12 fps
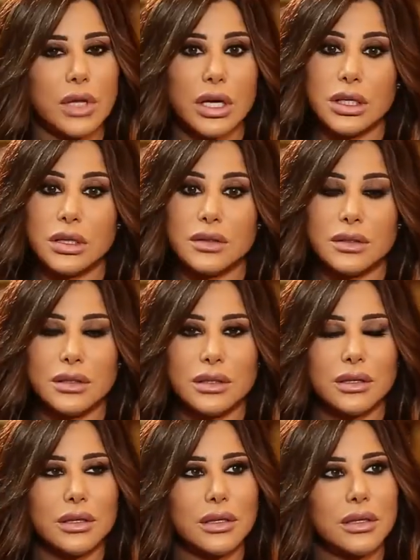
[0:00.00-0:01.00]
اكيد
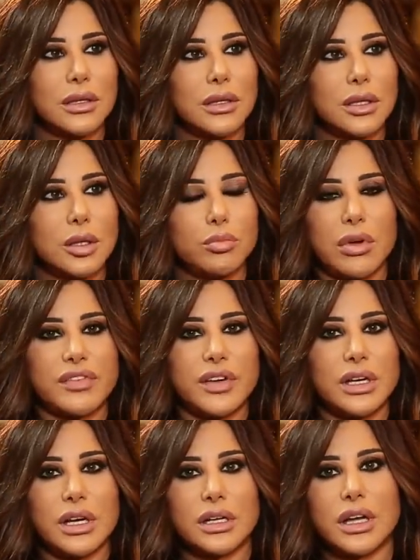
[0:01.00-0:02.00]
ما
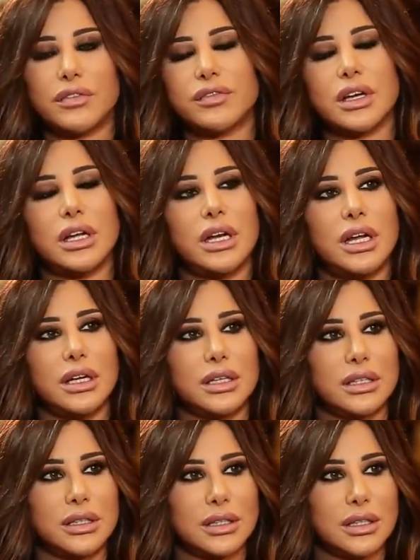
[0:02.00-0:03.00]
فينا نكفي غير
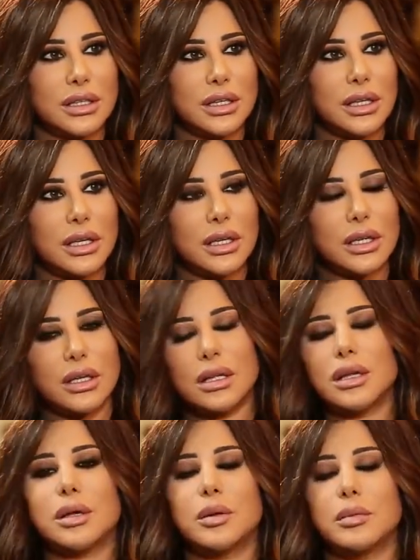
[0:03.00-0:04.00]
هيك
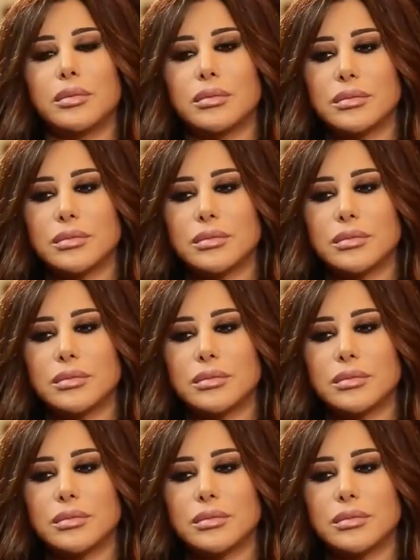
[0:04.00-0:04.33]
آه